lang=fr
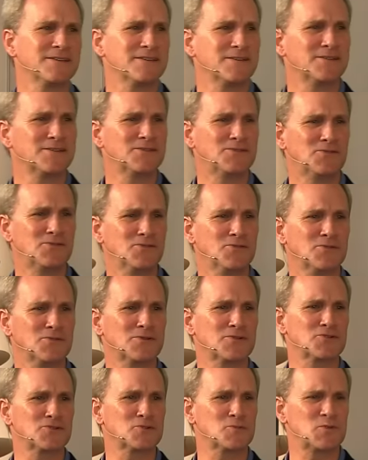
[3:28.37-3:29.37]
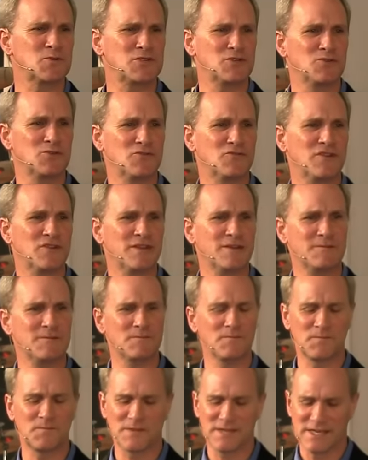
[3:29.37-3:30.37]
Donc je me suis levé.
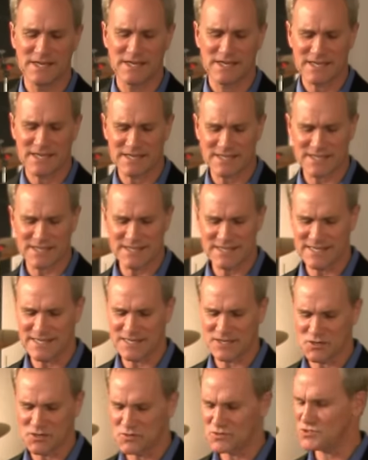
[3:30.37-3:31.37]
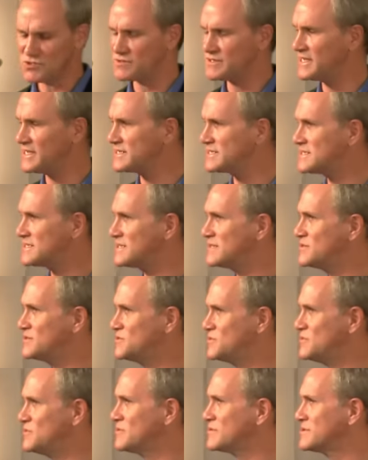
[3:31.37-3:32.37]
Catherine qui a eu une journée assez
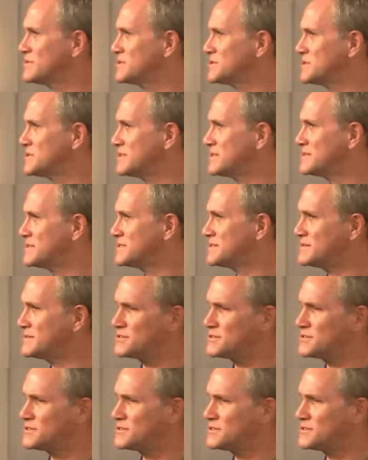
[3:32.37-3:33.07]
dure, je, me suis